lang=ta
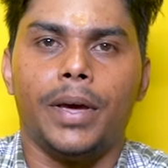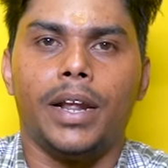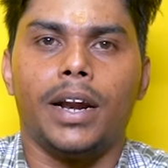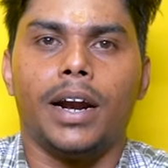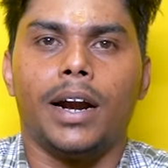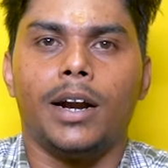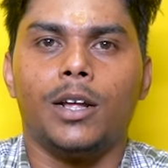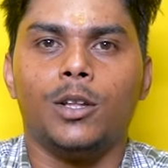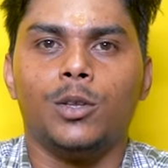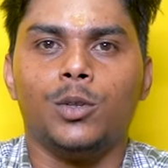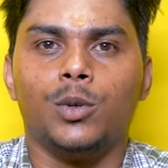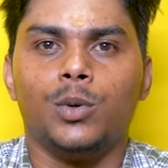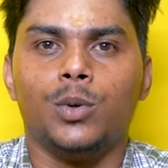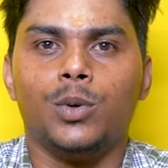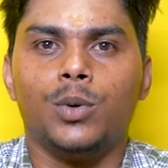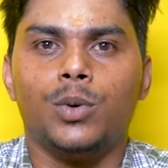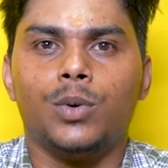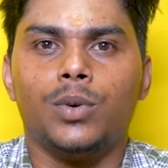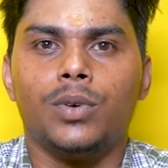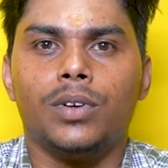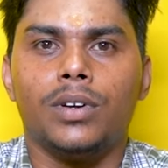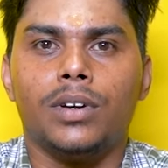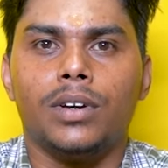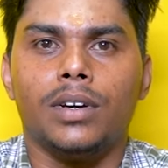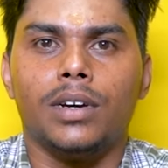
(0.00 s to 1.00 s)
பேர் அனந்து
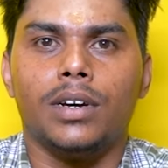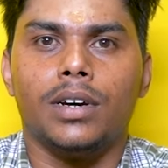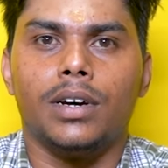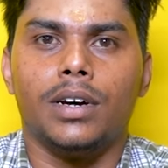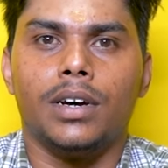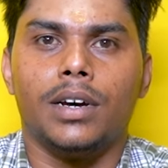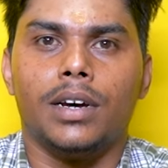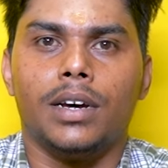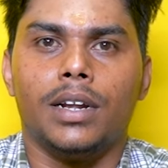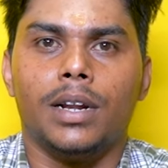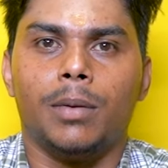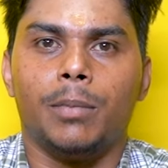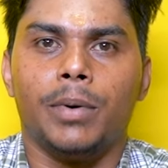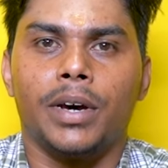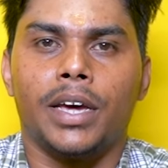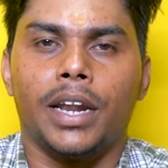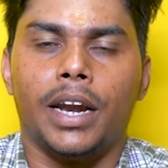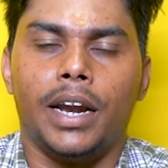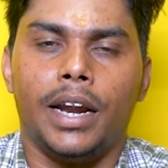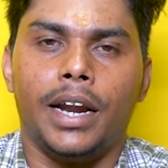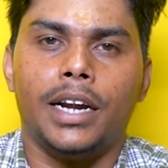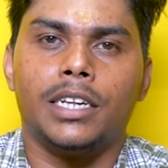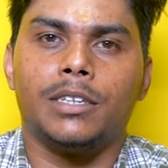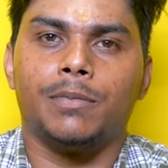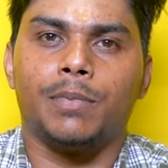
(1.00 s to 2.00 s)
நம்ம
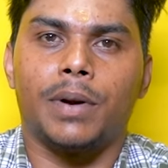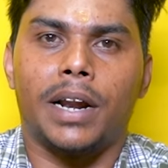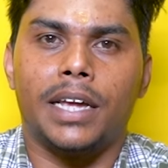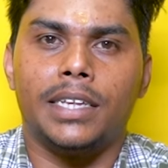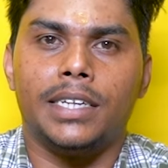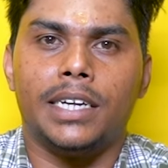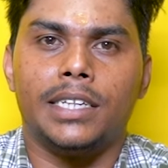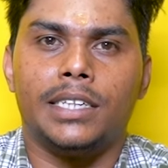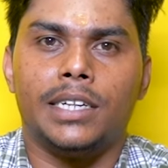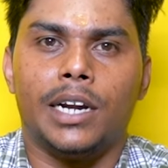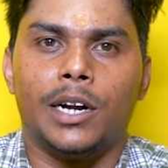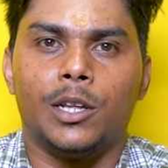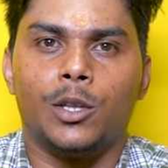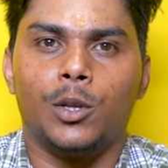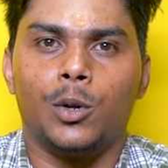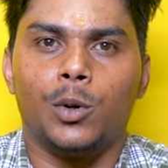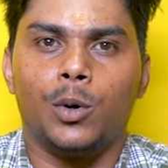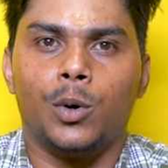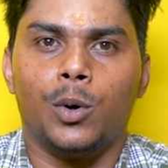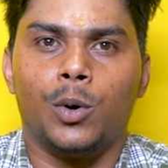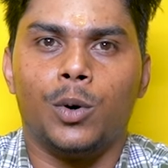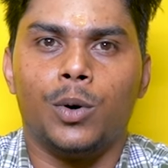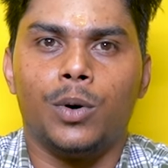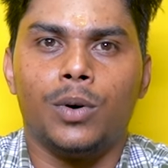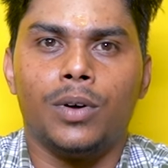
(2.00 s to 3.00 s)
கில்லைஸ் ஃப்ரான்ச்சைஸ்
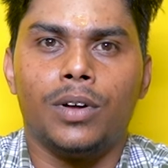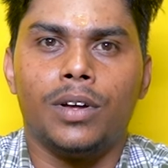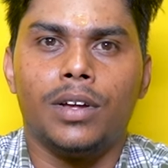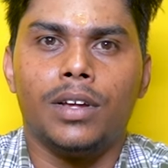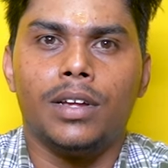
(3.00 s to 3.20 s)
எடுத்திருக்கோம்